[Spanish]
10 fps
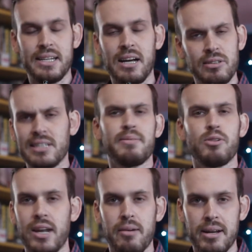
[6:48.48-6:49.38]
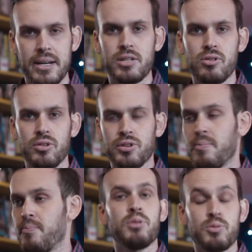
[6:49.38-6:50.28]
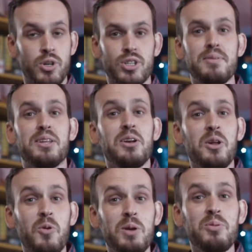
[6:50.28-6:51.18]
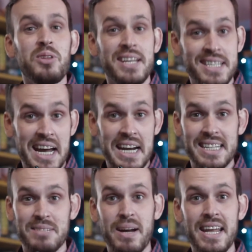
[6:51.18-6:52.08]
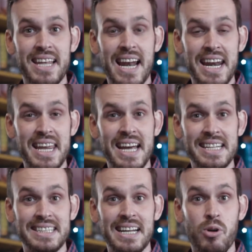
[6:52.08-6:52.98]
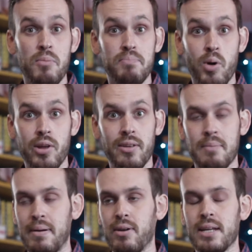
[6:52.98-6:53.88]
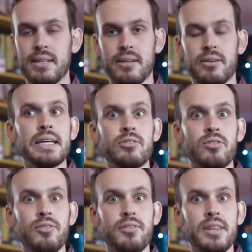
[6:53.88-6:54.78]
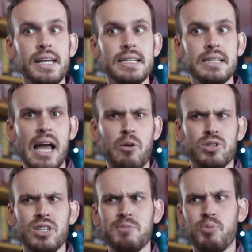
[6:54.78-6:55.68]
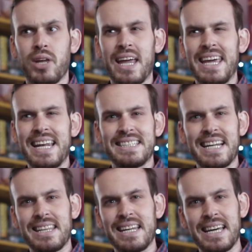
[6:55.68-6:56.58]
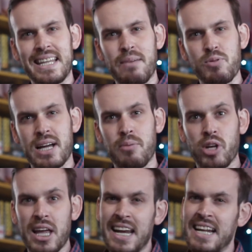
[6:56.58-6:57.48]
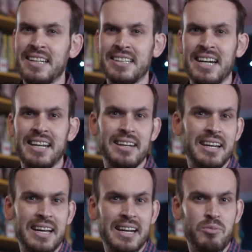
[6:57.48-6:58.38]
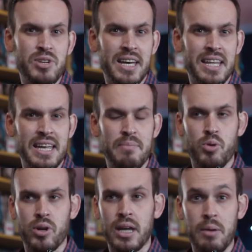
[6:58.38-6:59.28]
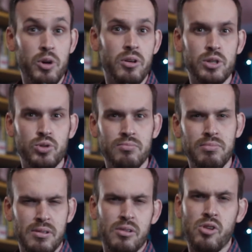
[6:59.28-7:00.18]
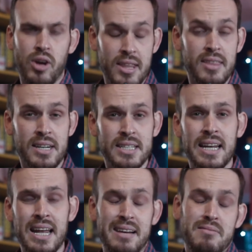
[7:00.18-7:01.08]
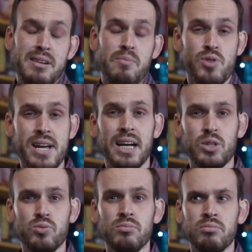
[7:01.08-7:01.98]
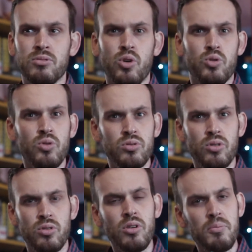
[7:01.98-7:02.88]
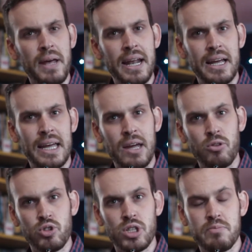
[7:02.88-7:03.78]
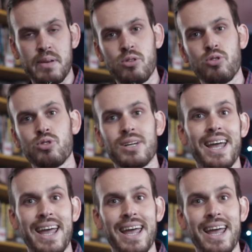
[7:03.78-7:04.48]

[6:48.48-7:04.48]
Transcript: ya, ya sabes lo de Annabelle Creation, coño. Pues bueno, se metió en el cuerpo de Janice, ¿vale? De la niña esta con polio de la película anterior. Y entonces la cuestión es por qué quiere estar cerca de la muñeca, por qué quiere traer cerca a la muñeca de ella, porque, bueno, es lo que dicen es que la, la muñeca es un conducto, ¿no? Para que otros espíritus